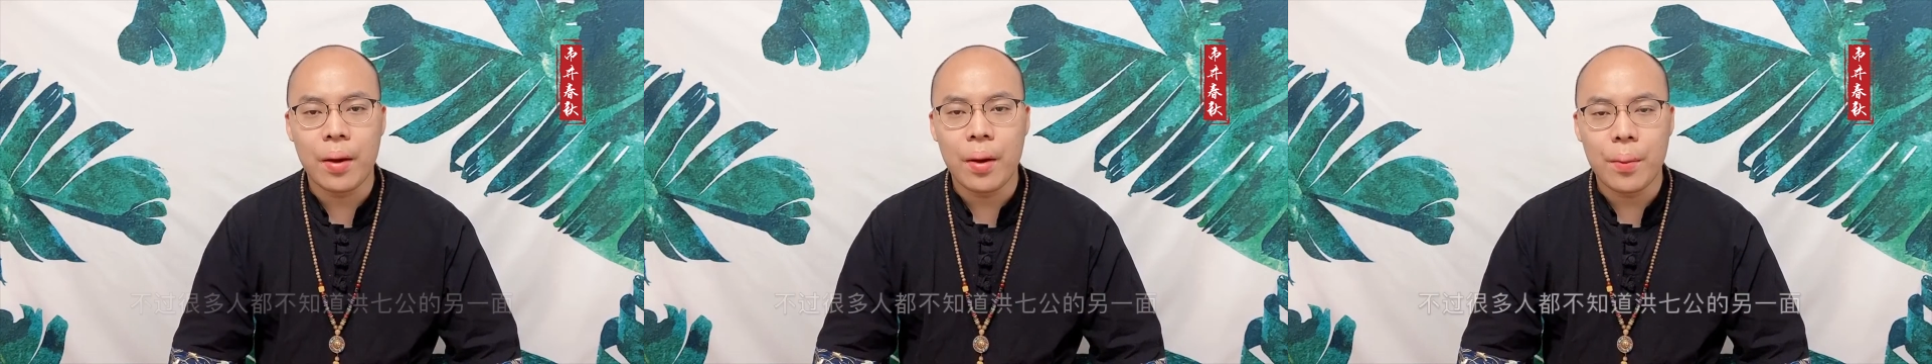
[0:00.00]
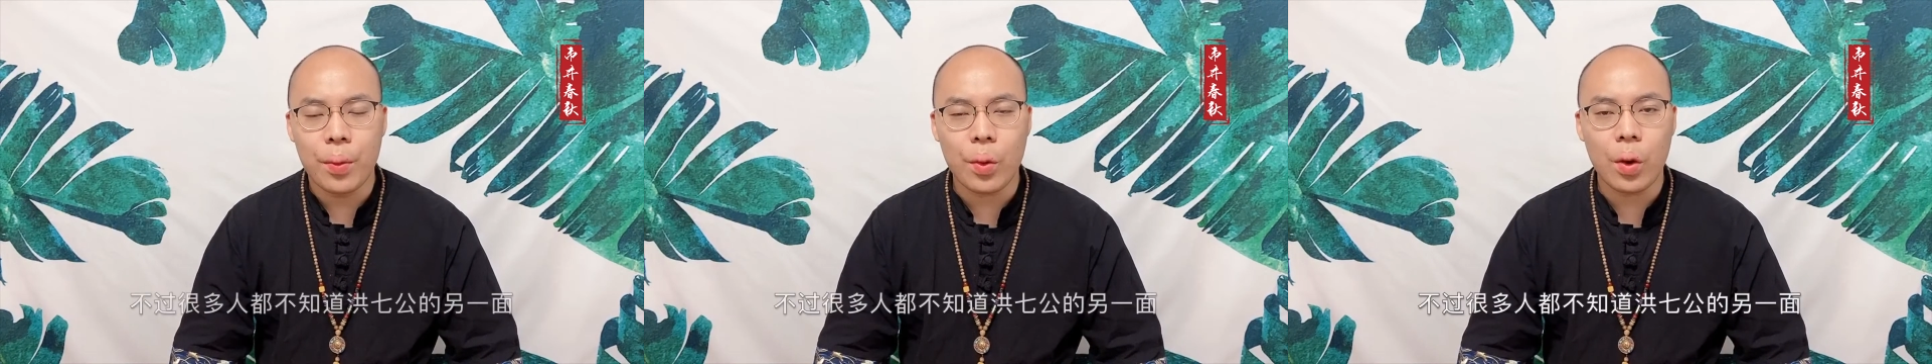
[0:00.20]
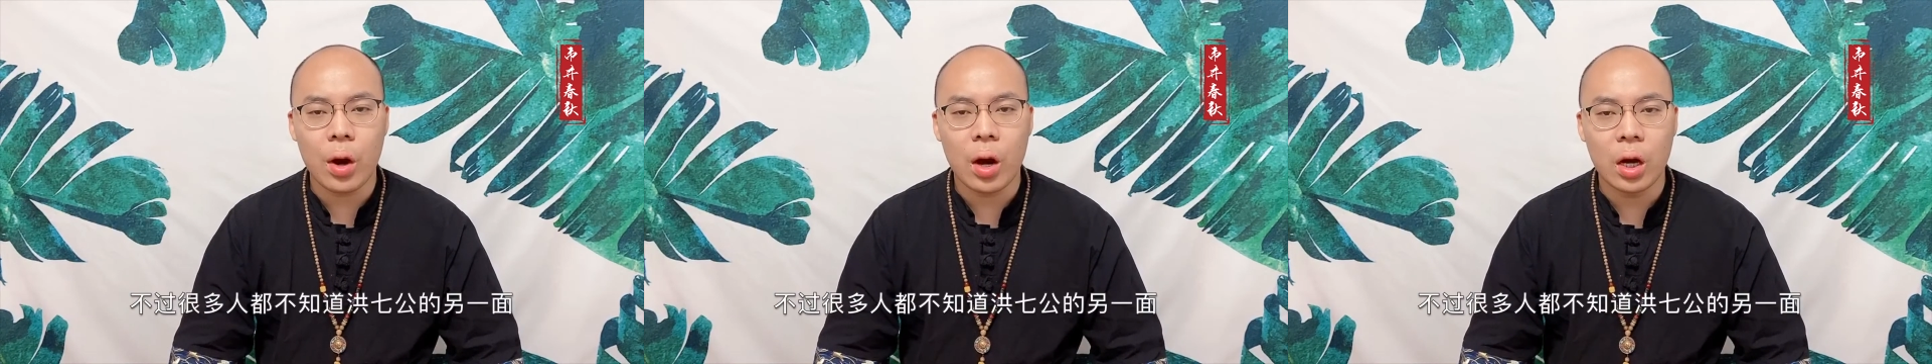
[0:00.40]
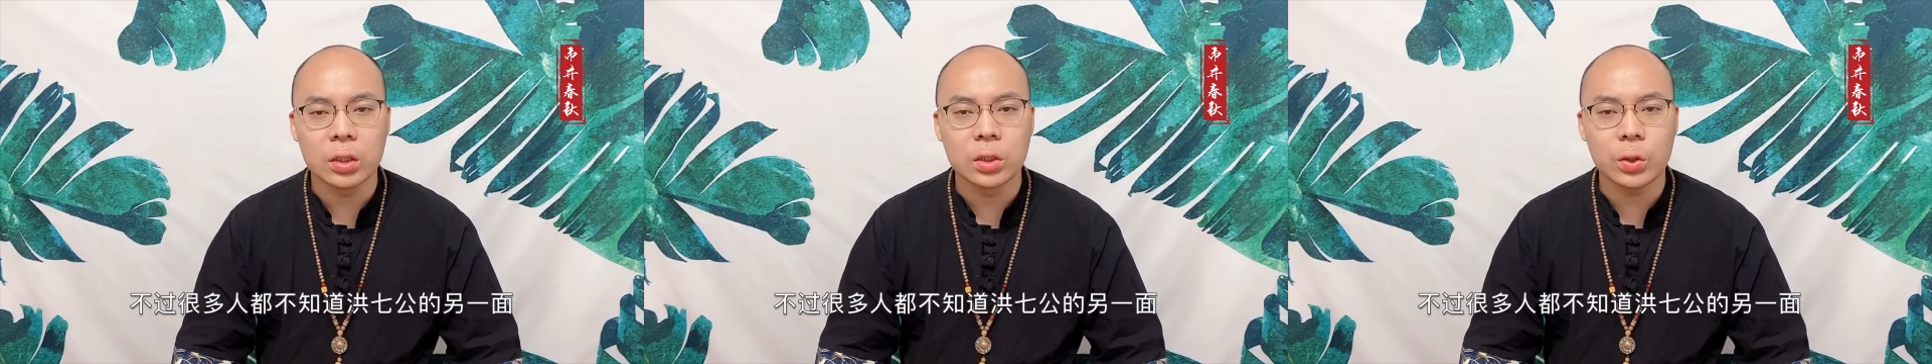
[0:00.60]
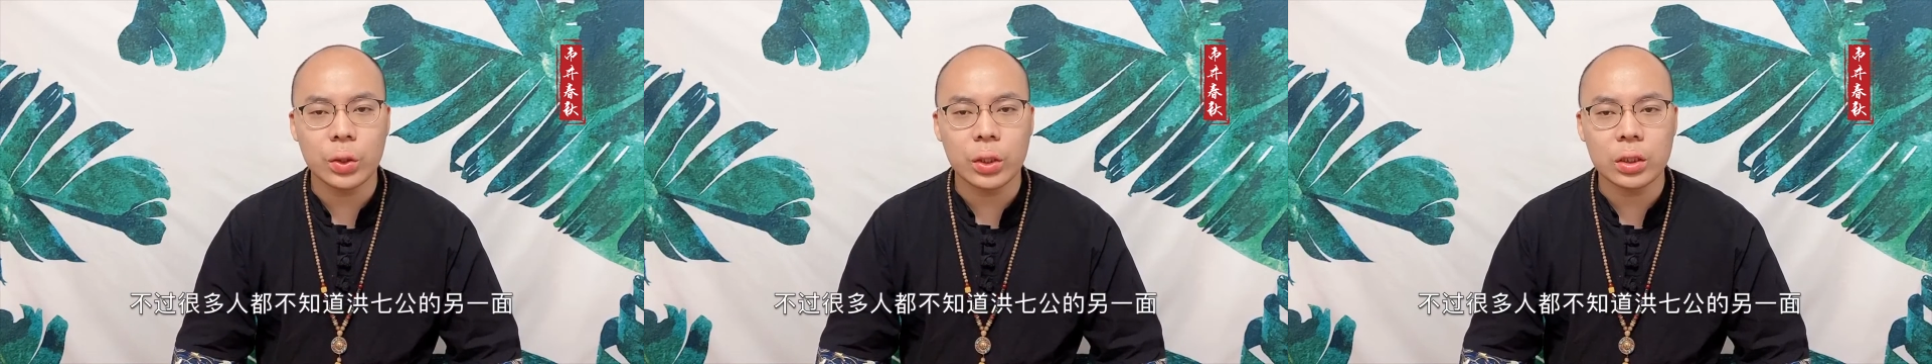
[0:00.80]
不过很
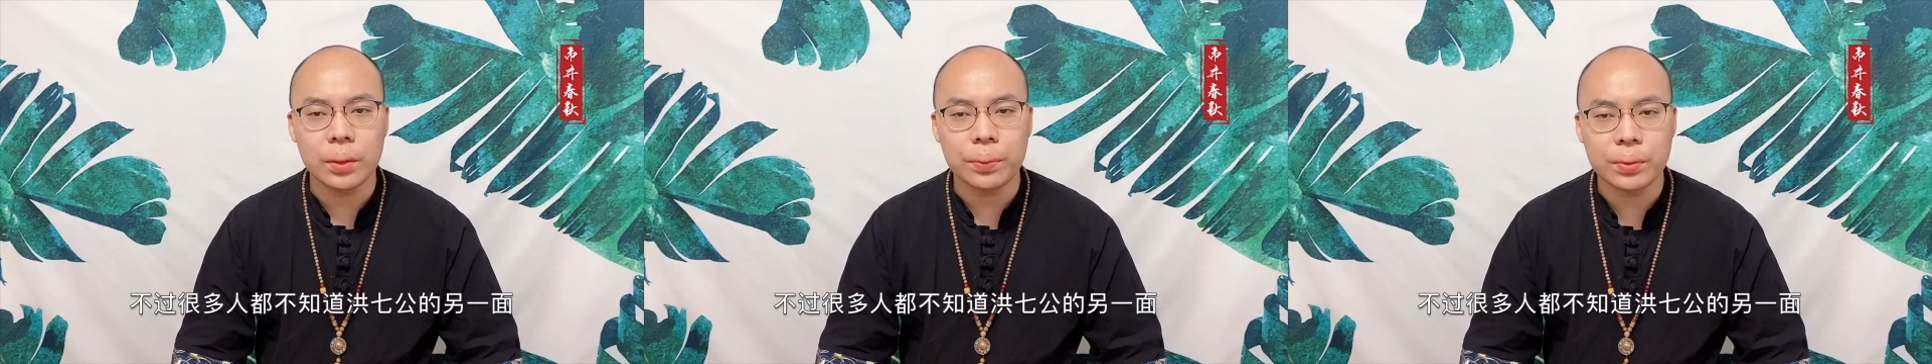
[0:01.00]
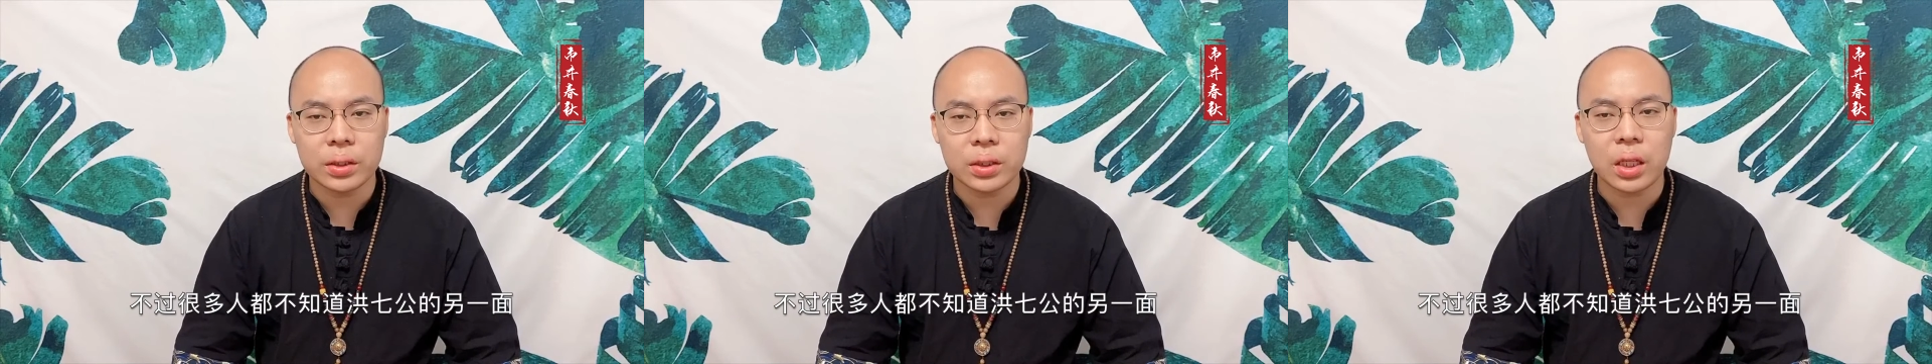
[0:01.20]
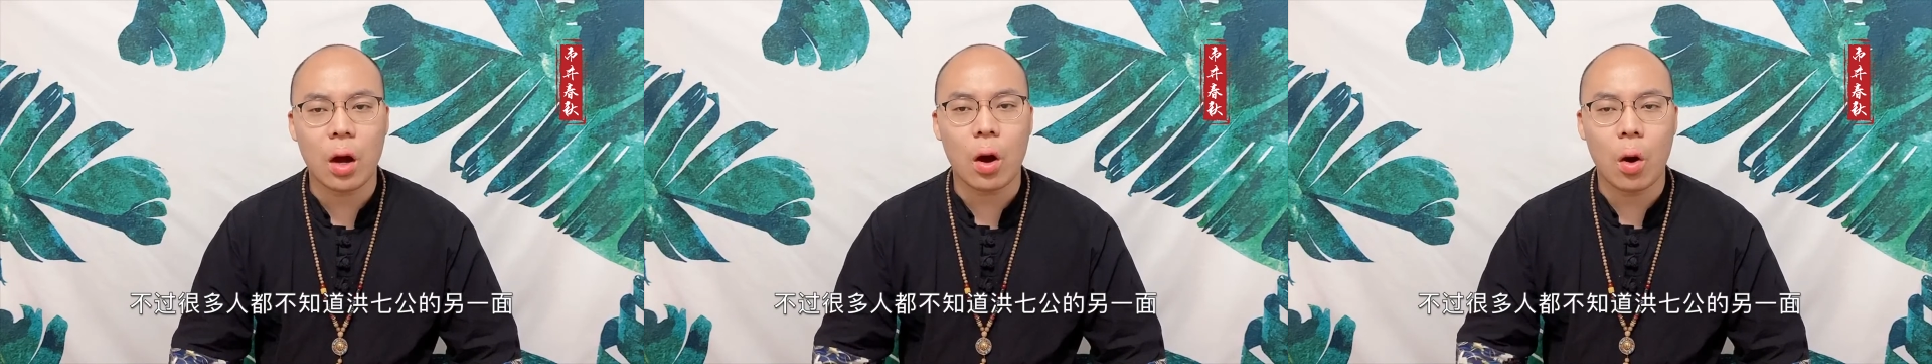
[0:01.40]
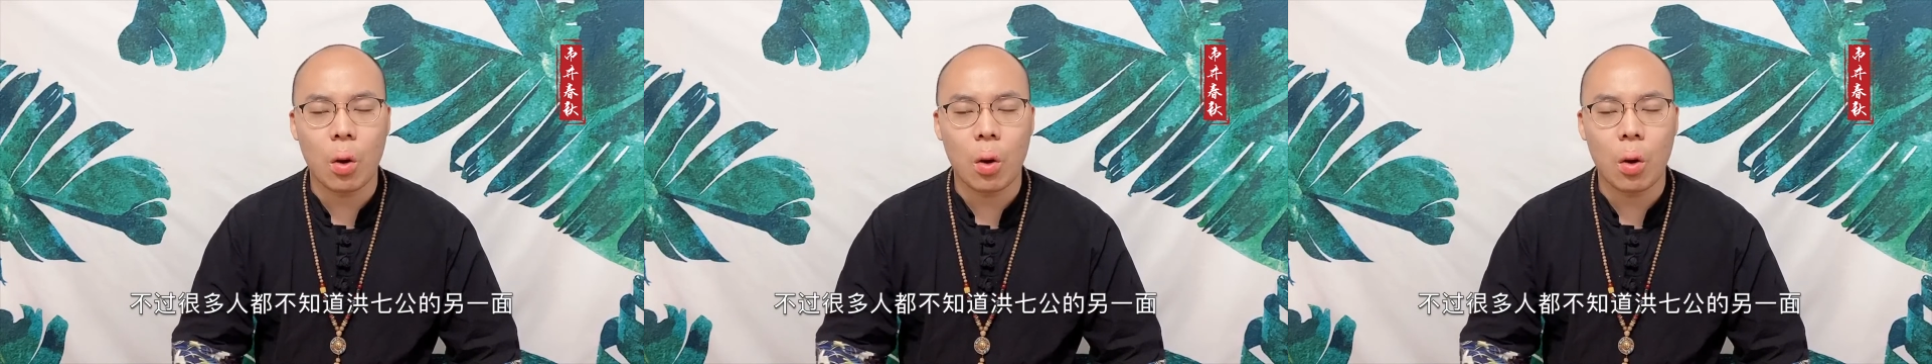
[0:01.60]
多人都不知道